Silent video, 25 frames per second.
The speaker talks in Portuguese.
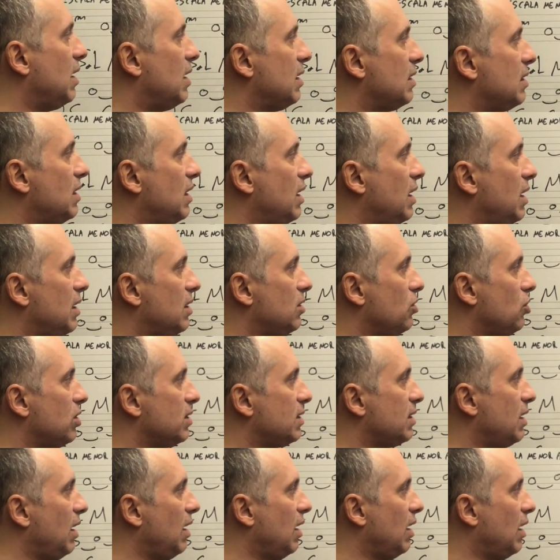até a
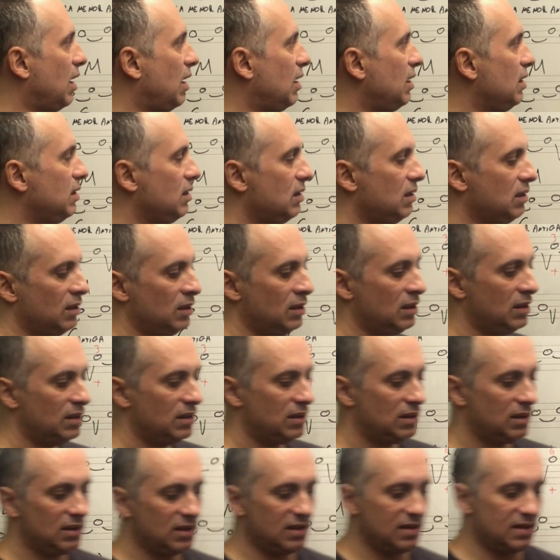nota Lá,
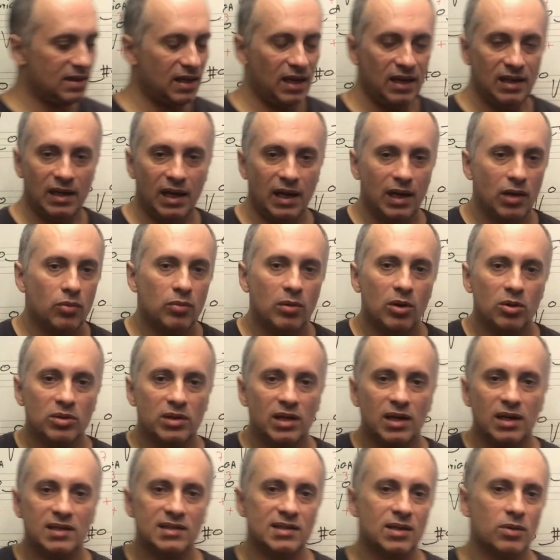sem nenhuma
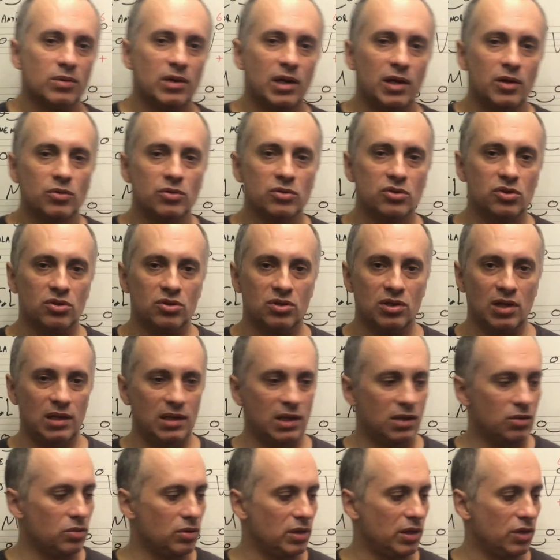alteração, nenhum
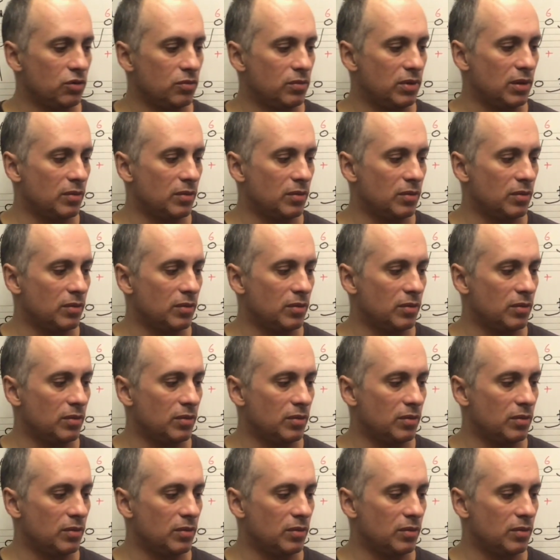sustenido, nenhum